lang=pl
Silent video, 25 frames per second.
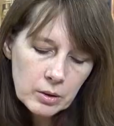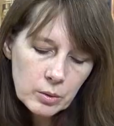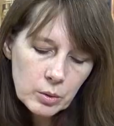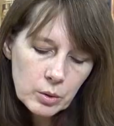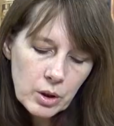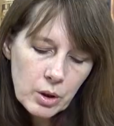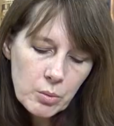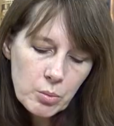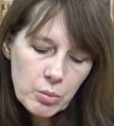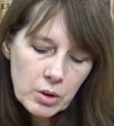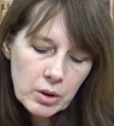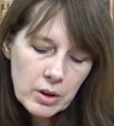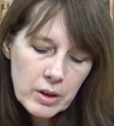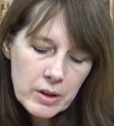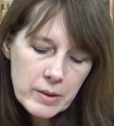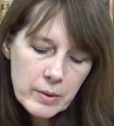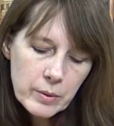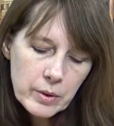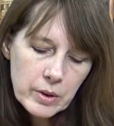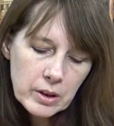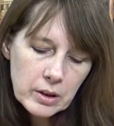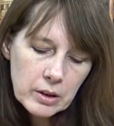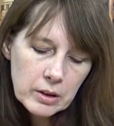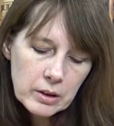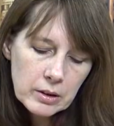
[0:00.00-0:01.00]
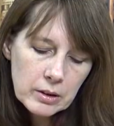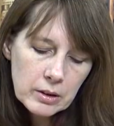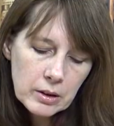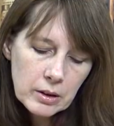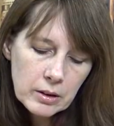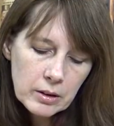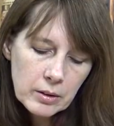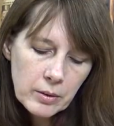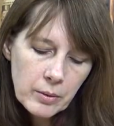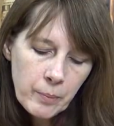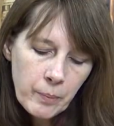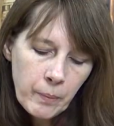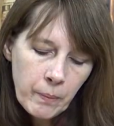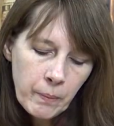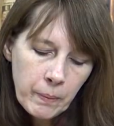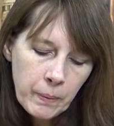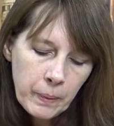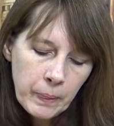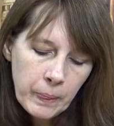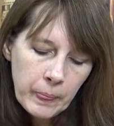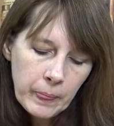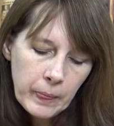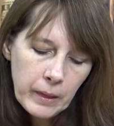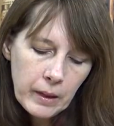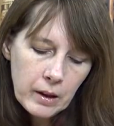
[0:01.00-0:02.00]
tutaj pokazuje karta
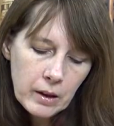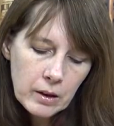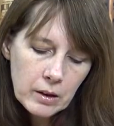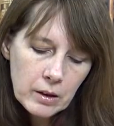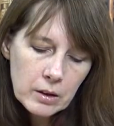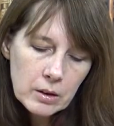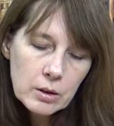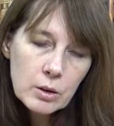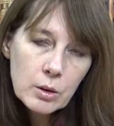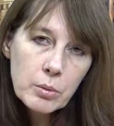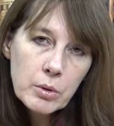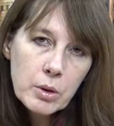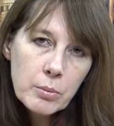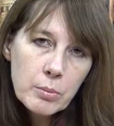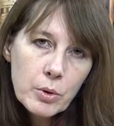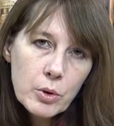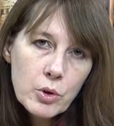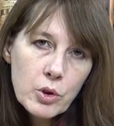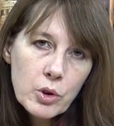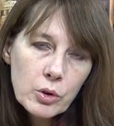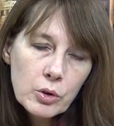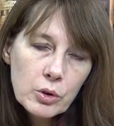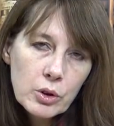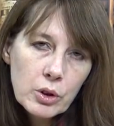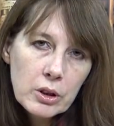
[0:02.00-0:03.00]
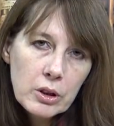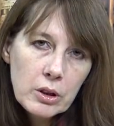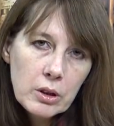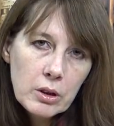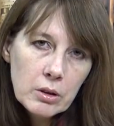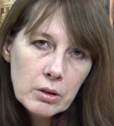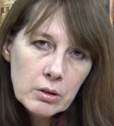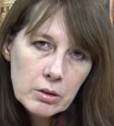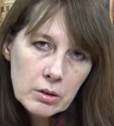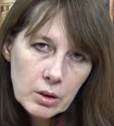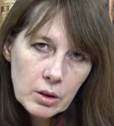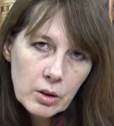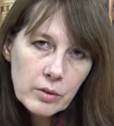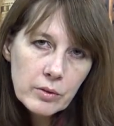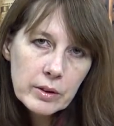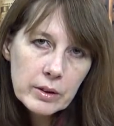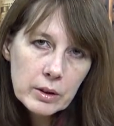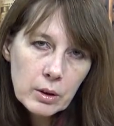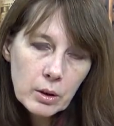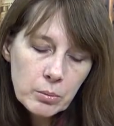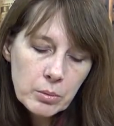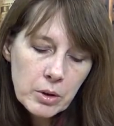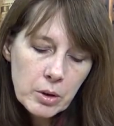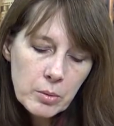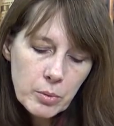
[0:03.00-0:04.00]
e, dobre początki, nowe
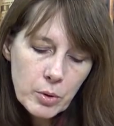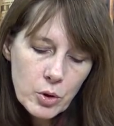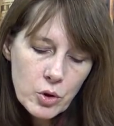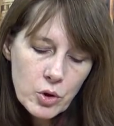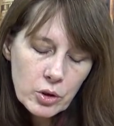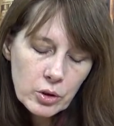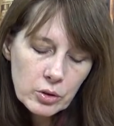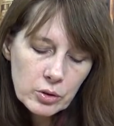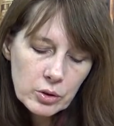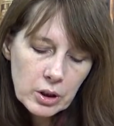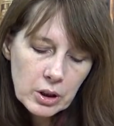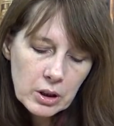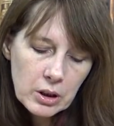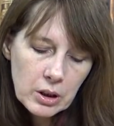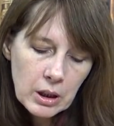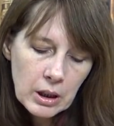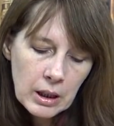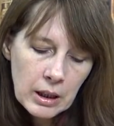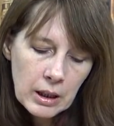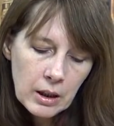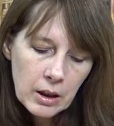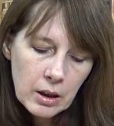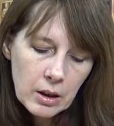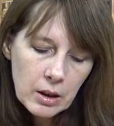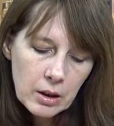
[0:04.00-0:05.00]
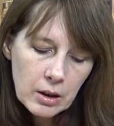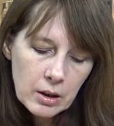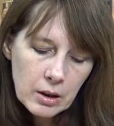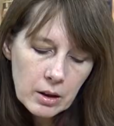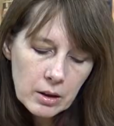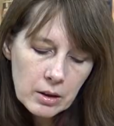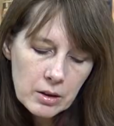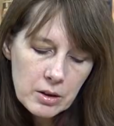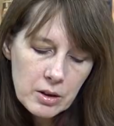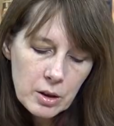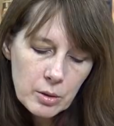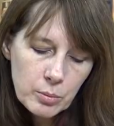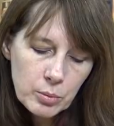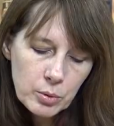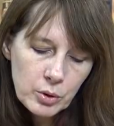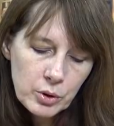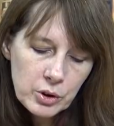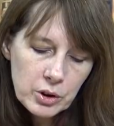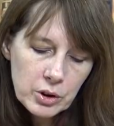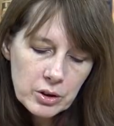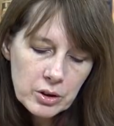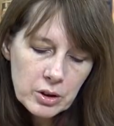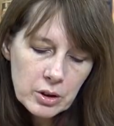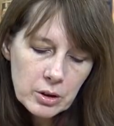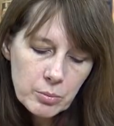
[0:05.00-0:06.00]
dobre początki. E, nie
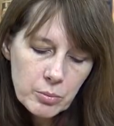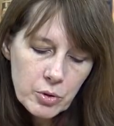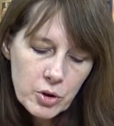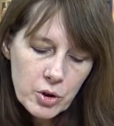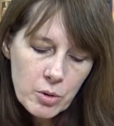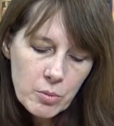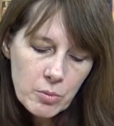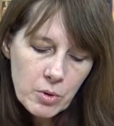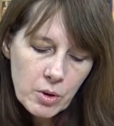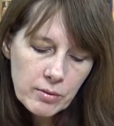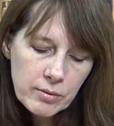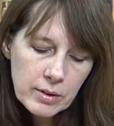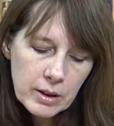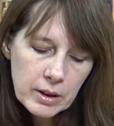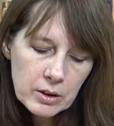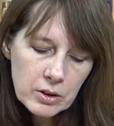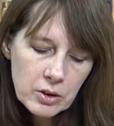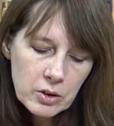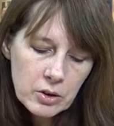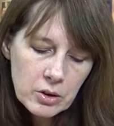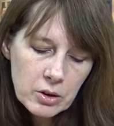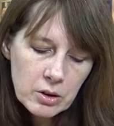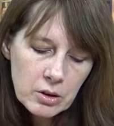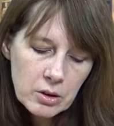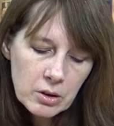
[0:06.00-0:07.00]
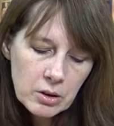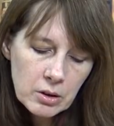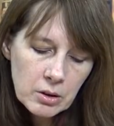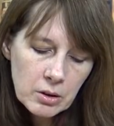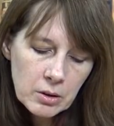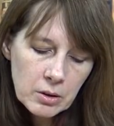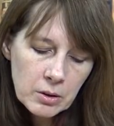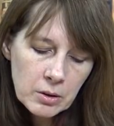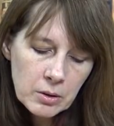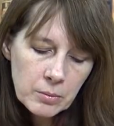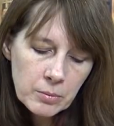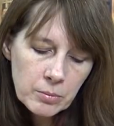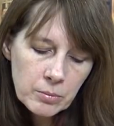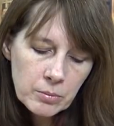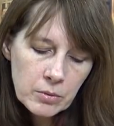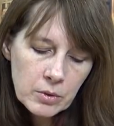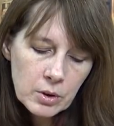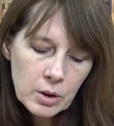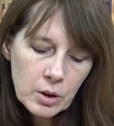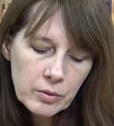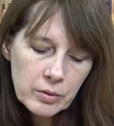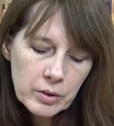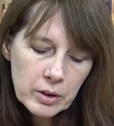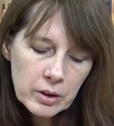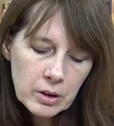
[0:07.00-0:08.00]
bójcie się przyjmować
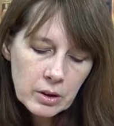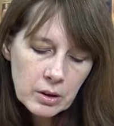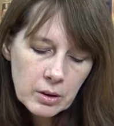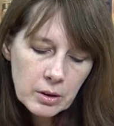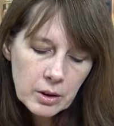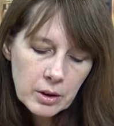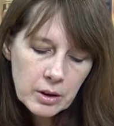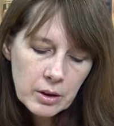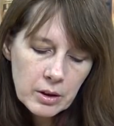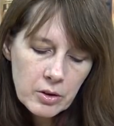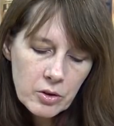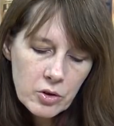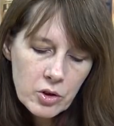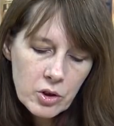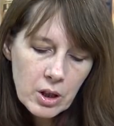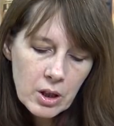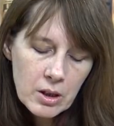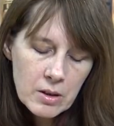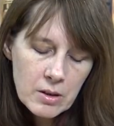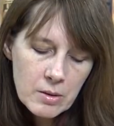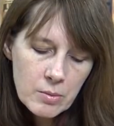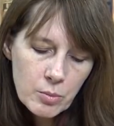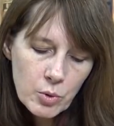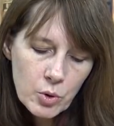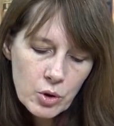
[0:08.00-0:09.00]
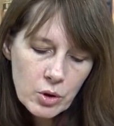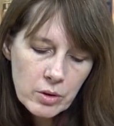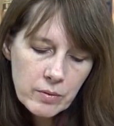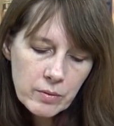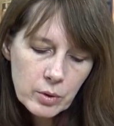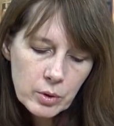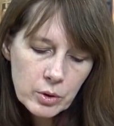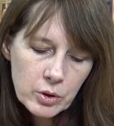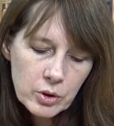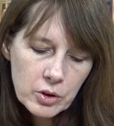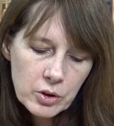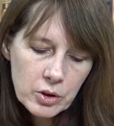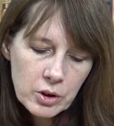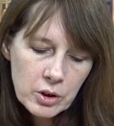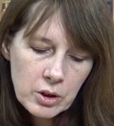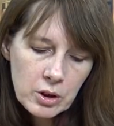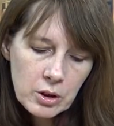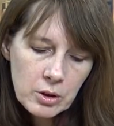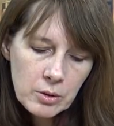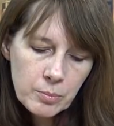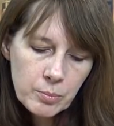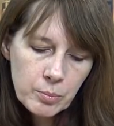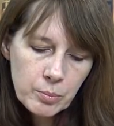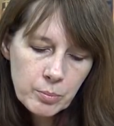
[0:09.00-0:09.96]
nowych szans, możliwości,